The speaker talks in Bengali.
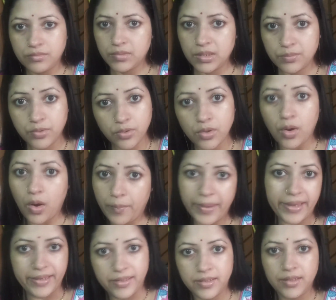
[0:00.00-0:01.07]
মানে ভুল
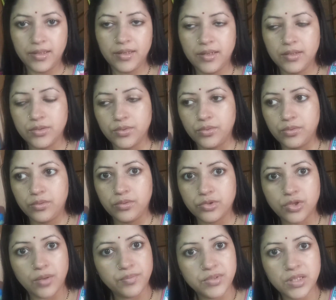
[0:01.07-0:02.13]
হবেই তো
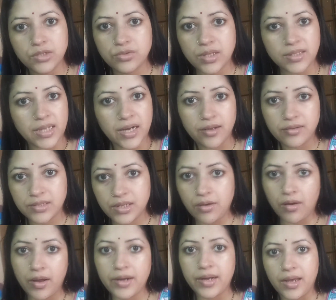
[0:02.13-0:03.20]
সব জিনিস তো তাড়াহুড়াতে
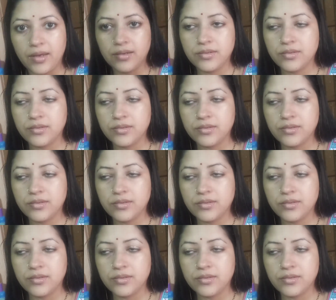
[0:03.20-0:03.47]
হয় না